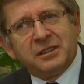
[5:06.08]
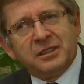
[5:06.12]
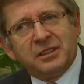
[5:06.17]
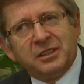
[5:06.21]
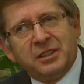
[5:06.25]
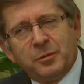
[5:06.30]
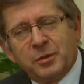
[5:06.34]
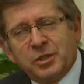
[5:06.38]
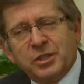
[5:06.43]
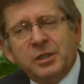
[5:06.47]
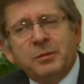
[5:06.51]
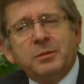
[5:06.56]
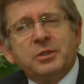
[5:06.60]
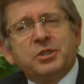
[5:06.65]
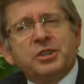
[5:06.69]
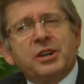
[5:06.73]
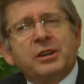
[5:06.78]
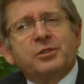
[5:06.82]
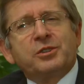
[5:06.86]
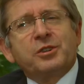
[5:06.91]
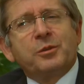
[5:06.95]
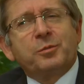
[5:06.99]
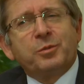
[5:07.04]
Nie można by
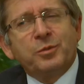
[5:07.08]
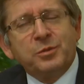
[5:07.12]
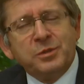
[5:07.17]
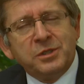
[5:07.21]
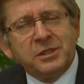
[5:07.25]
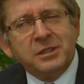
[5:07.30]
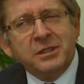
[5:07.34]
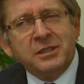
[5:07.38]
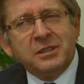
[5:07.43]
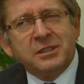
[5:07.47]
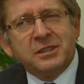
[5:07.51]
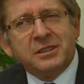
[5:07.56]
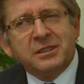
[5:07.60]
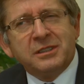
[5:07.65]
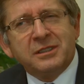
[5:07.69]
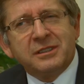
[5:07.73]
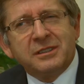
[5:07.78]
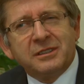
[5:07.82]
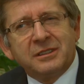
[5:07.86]
czegoś opuścić?